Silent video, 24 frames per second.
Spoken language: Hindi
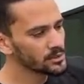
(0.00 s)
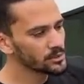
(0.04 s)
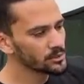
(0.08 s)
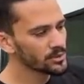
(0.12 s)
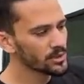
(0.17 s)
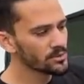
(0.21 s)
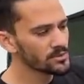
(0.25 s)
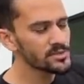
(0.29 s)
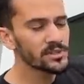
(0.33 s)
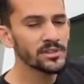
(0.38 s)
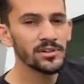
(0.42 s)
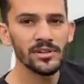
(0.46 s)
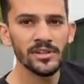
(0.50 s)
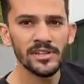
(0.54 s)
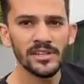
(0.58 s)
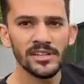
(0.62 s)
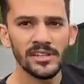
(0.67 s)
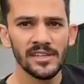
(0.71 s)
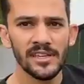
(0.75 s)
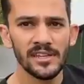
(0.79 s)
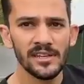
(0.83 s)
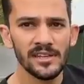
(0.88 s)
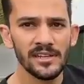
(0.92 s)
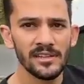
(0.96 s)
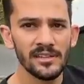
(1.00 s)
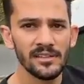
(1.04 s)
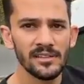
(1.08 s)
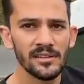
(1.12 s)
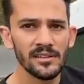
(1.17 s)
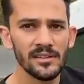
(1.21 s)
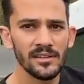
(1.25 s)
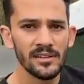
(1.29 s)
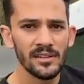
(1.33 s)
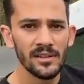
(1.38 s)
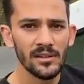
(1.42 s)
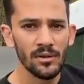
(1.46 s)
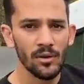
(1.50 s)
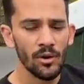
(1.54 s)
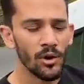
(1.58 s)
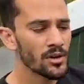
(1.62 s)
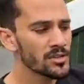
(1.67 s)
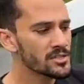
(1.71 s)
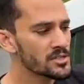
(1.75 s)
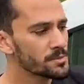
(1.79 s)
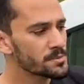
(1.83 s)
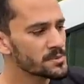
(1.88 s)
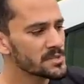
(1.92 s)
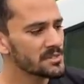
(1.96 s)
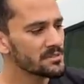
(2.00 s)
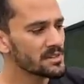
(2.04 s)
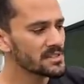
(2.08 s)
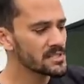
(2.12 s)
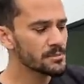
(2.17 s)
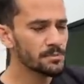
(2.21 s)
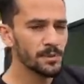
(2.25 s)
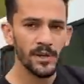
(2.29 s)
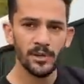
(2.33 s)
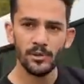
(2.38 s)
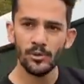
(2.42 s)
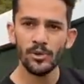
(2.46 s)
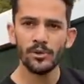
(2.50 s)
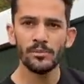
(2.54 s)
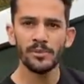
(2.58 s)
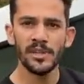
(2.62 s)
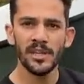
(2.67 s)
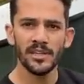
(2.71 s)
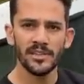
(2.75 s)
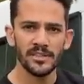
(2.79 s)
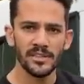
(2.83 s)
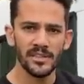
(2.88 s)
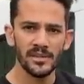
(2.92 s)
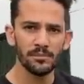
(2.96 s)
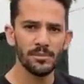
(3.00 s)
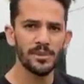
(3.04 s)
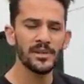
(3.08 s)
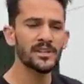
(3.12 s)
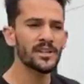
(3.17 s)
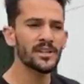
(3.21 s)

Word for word: 2013 ईयर है तो और जिप्सी वैसे पेट्रोल में ही आती है बट तो